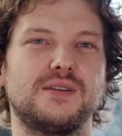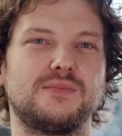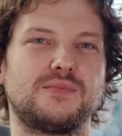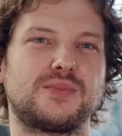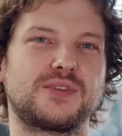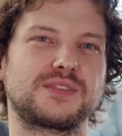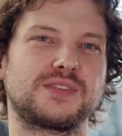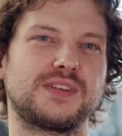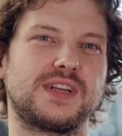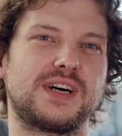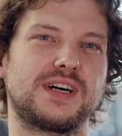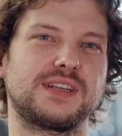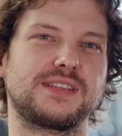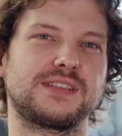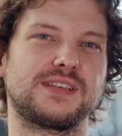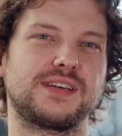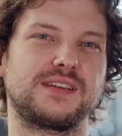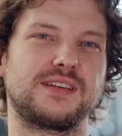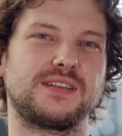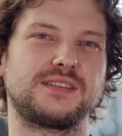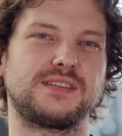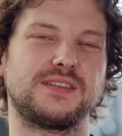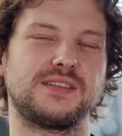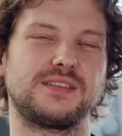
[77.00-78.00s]
Bosch
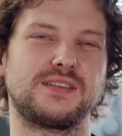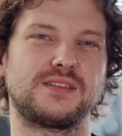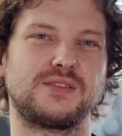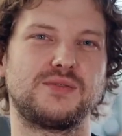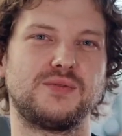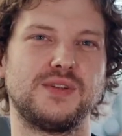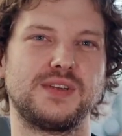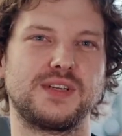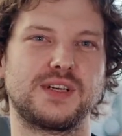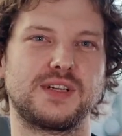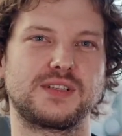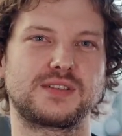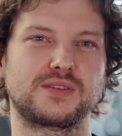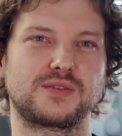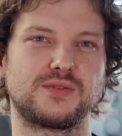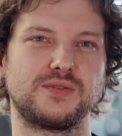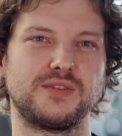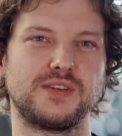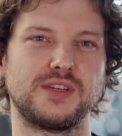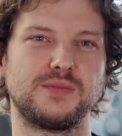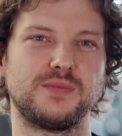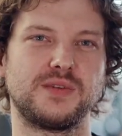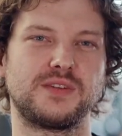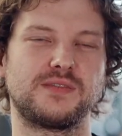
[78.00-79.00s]
zeichnet sich natürlich als
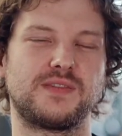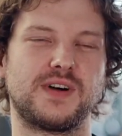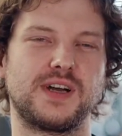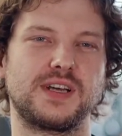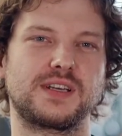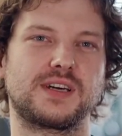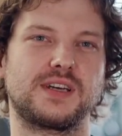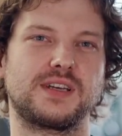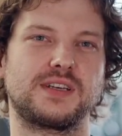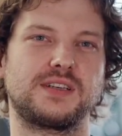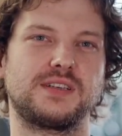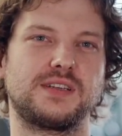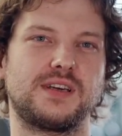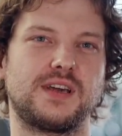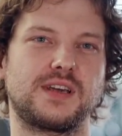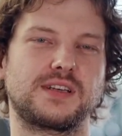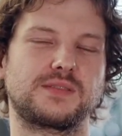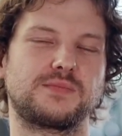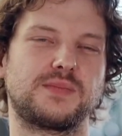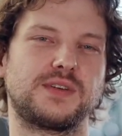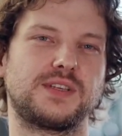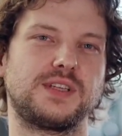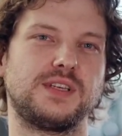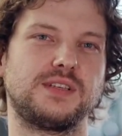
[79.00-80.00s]
Kunde mit weitreichender
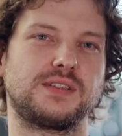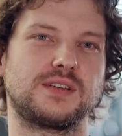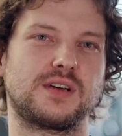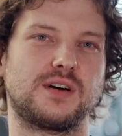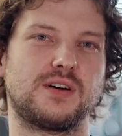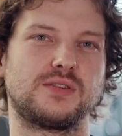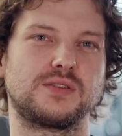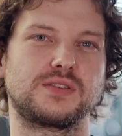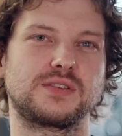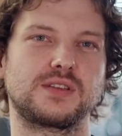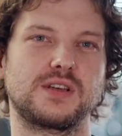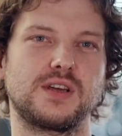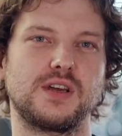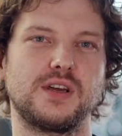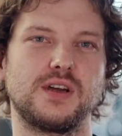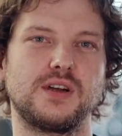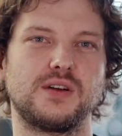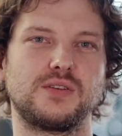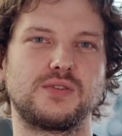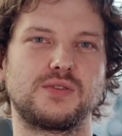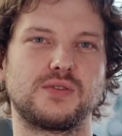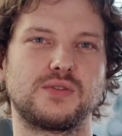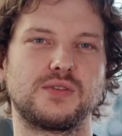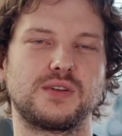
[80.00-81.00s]
Expertise aus.
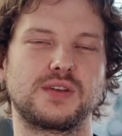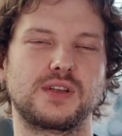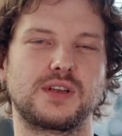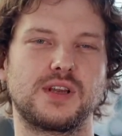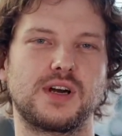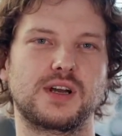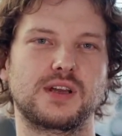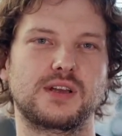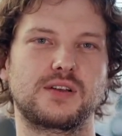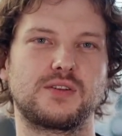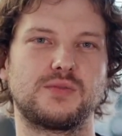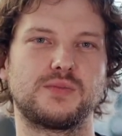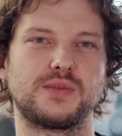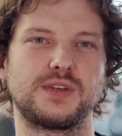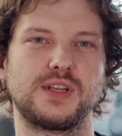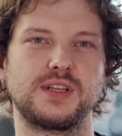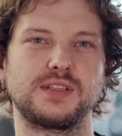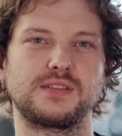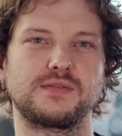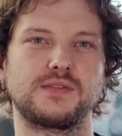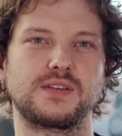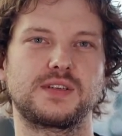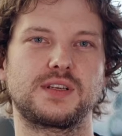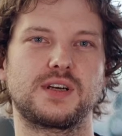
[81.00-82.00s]
Durch klare
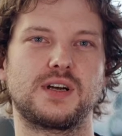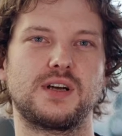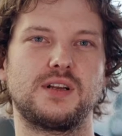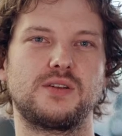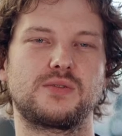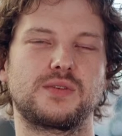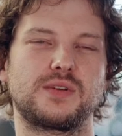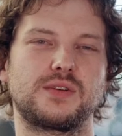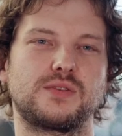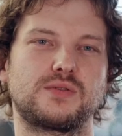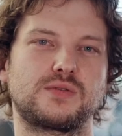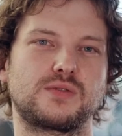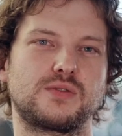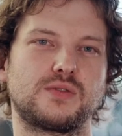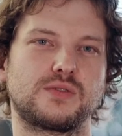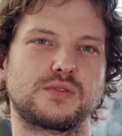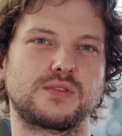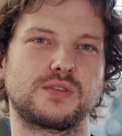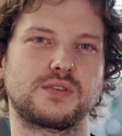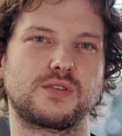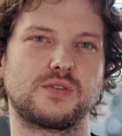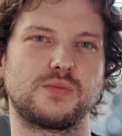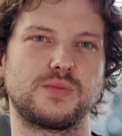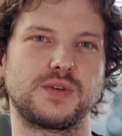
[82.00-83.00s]
Kompetenzverteilungen und
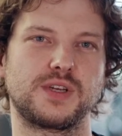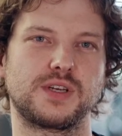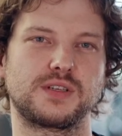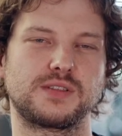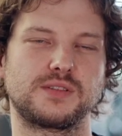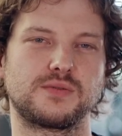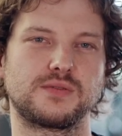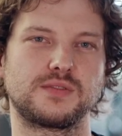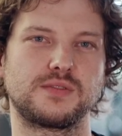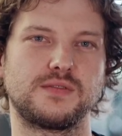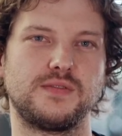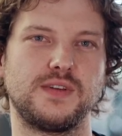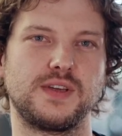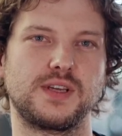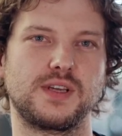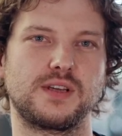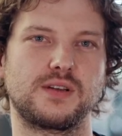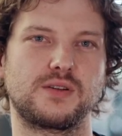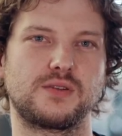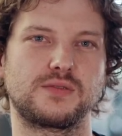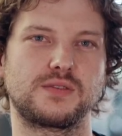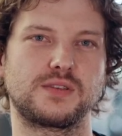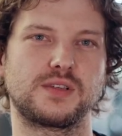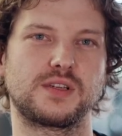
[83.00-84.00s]
kurze
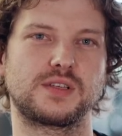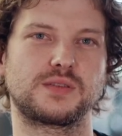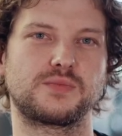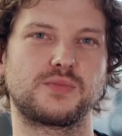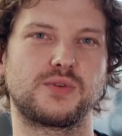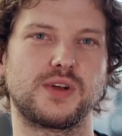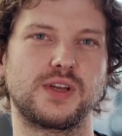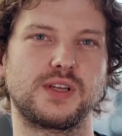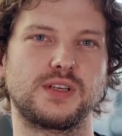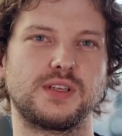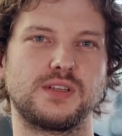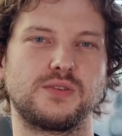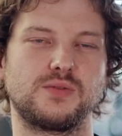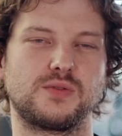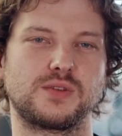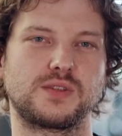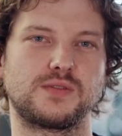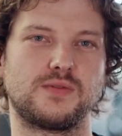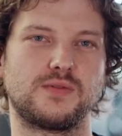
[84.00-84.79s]
Kommunikationswege konnte das Projekt in nur